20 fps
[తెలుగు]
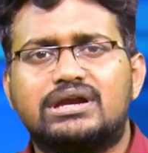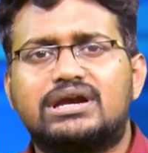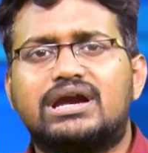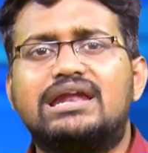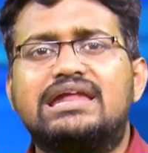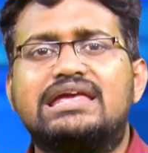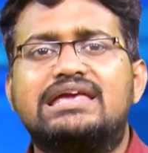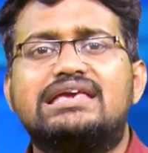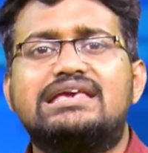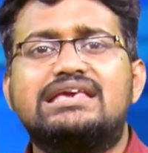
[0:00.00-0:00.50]

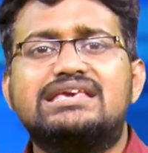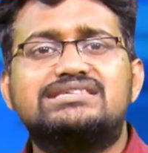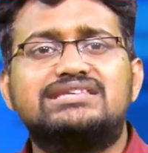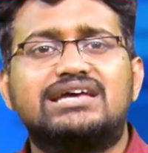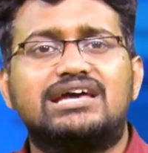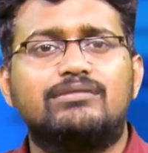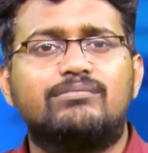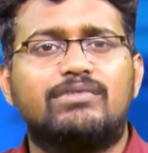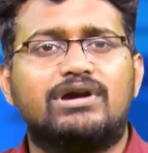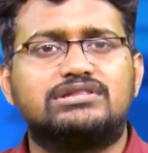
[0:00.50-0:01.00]
కానీ
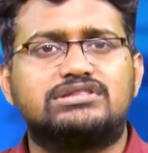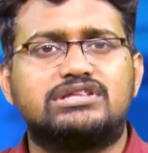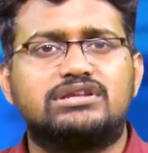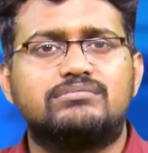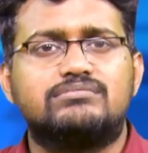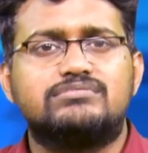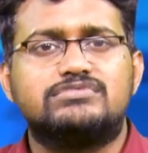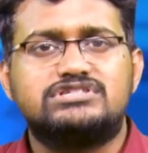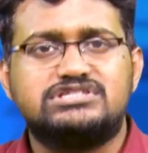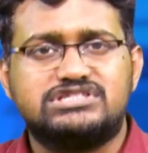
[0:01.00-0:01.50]
ఈసారి మాత్రం
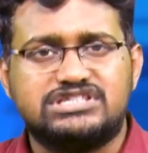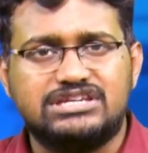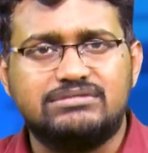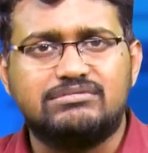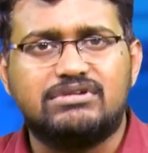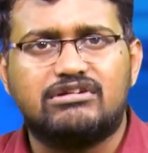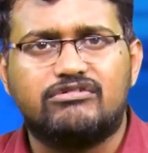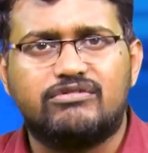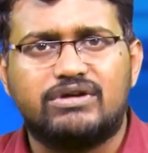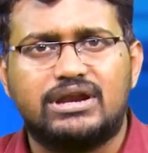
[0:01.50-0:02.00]

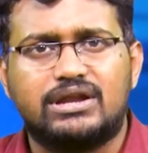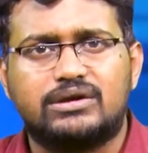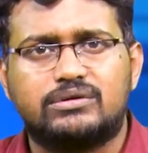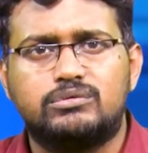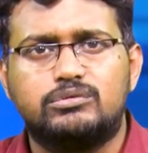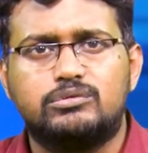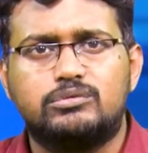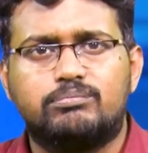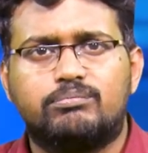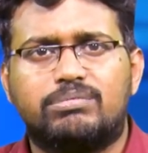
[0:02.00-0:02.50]
సినిమా
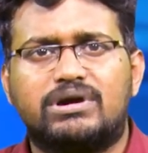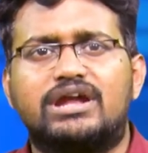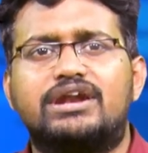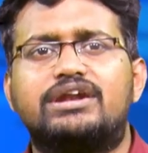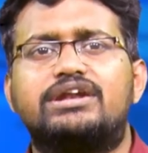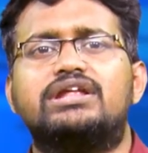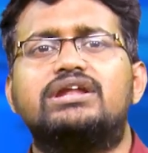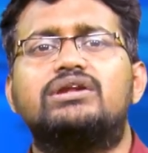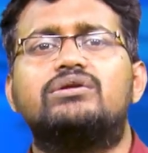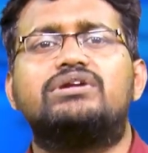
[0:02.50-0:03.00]
వాళ్లకు
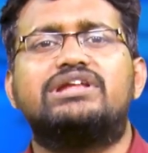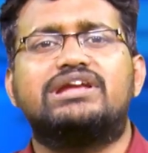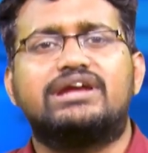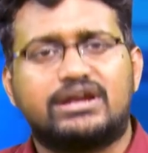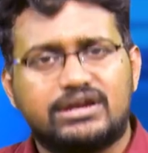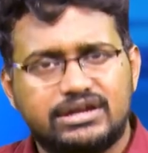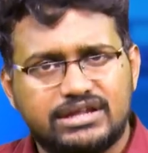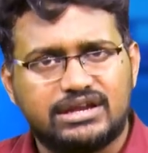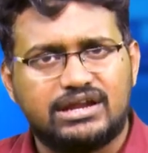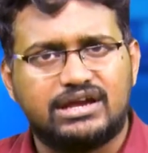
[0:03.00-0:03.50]
పార్టీలు
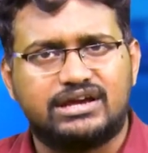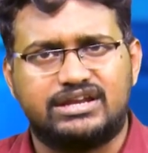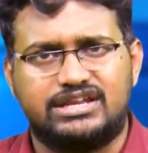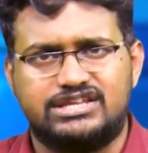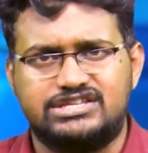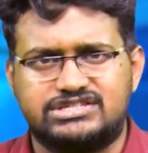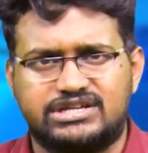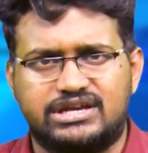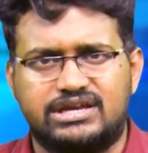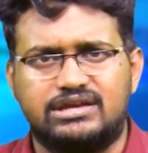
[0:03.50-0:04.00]
టికెట్లు
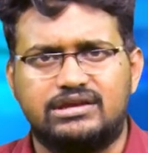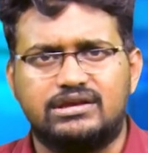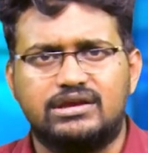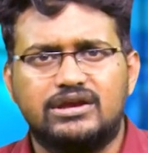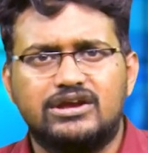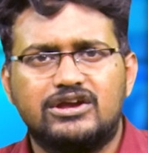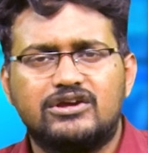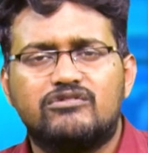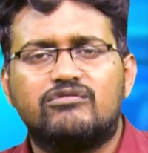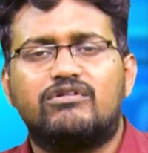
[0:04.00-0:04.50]
నిరాకరించాయి
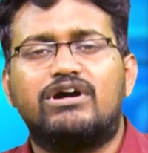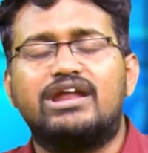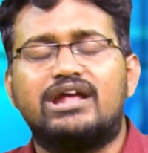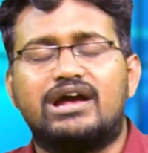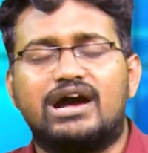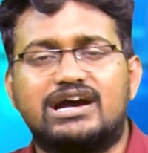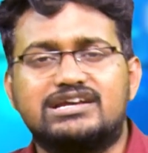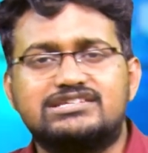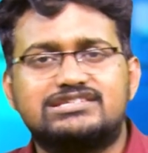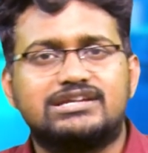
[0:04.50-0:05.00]
వారి
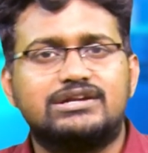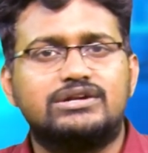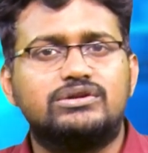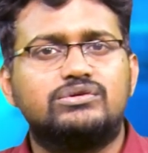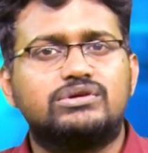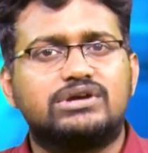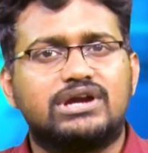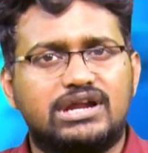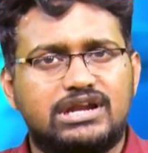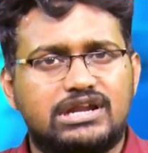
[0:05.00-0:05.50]

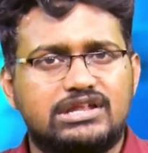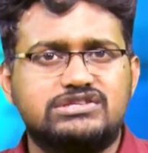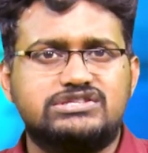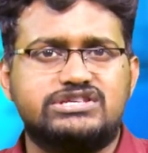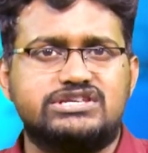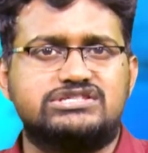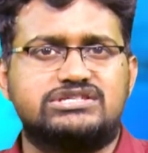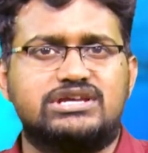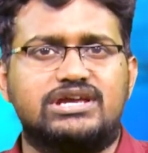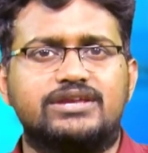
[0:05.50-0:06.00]
ఆశలను గల్లం
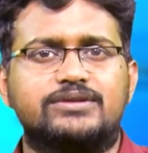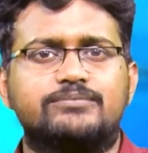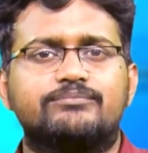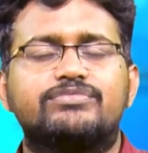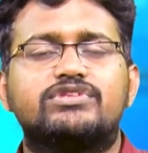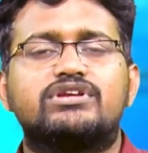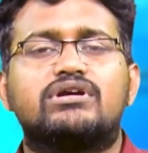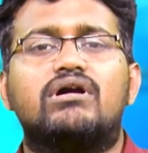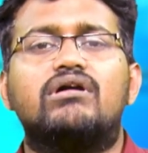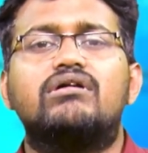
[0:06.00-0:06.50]
చేశాయి
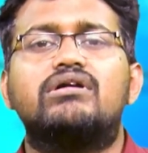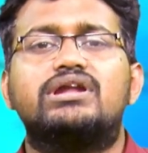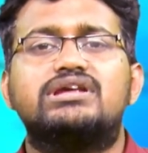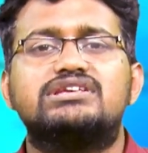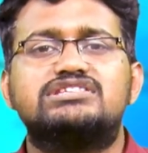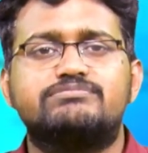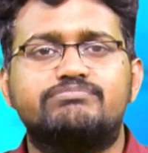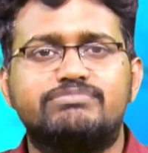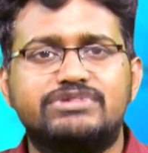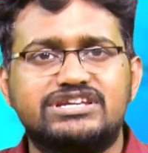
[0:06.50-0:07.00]

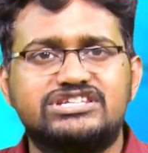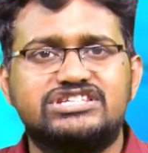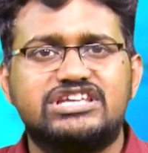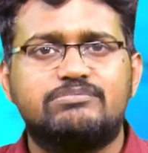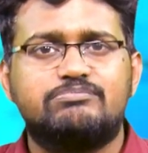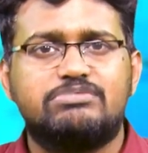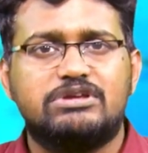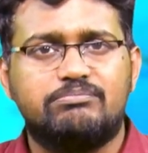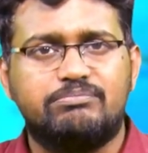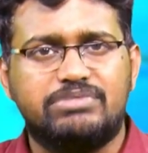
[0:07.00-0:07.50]
కాంగ్రెస్
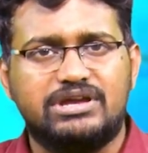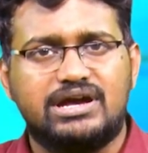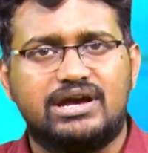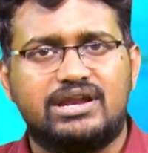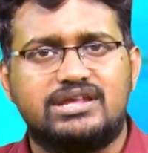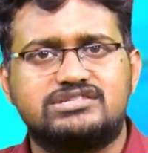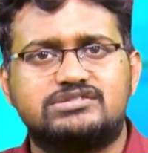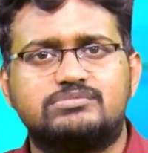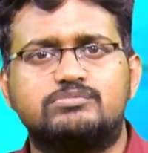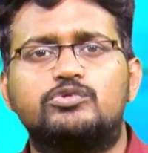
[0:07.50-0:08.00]
బీజేపీ
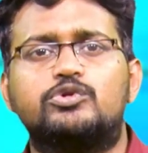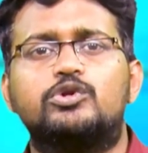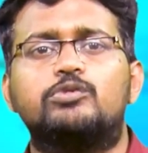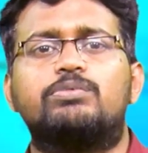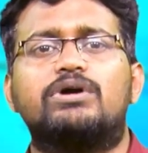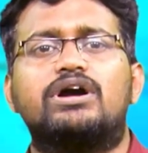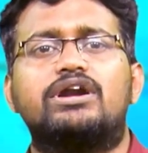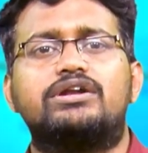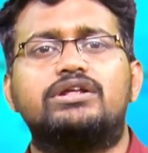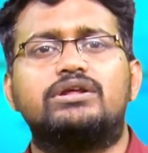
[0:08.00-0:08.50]
బీఆర్ఎస్ మూడు
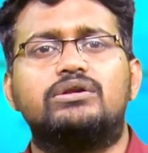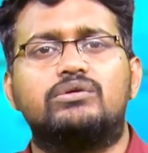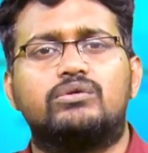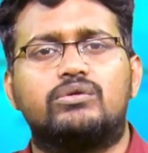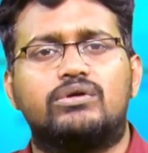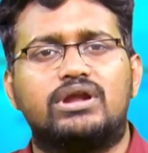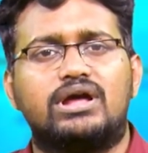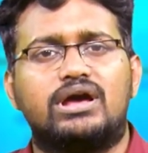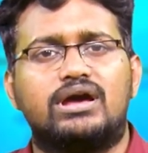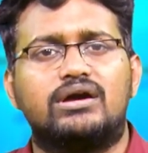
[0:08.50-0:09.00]
పార్టీలు
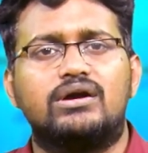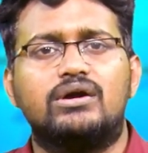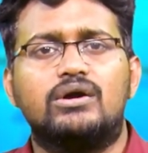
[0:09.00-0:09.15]
కూడా